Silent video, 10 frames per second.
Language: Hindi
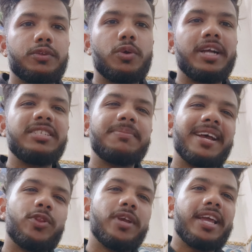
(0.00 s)
तो गाइज मैं
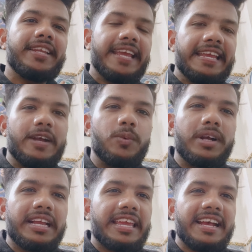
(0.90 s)
तो यार यही
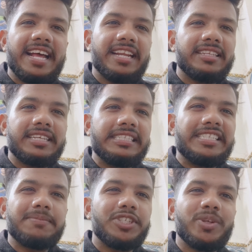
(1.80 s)
कहूंगा कि यार इन
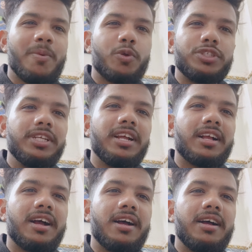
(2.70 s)
सब चीजों में कुछ नहीं
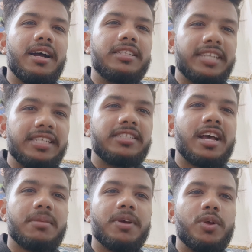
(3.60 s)
रखा अच्छे
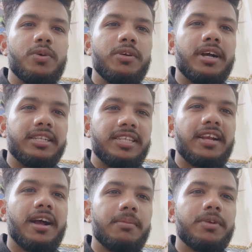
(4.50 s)
इंसान बनो अच्छे
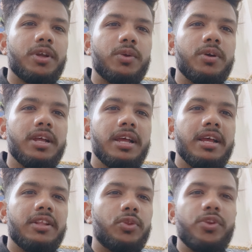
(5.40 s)
काम करो
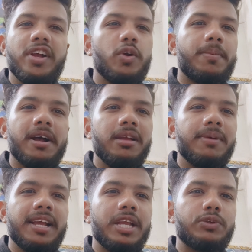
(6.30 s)
दुनिया को पागल
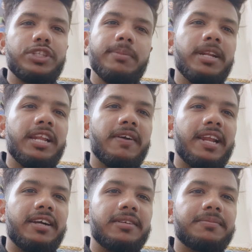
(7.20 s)
बना के कुछ नहीं मिलने वाला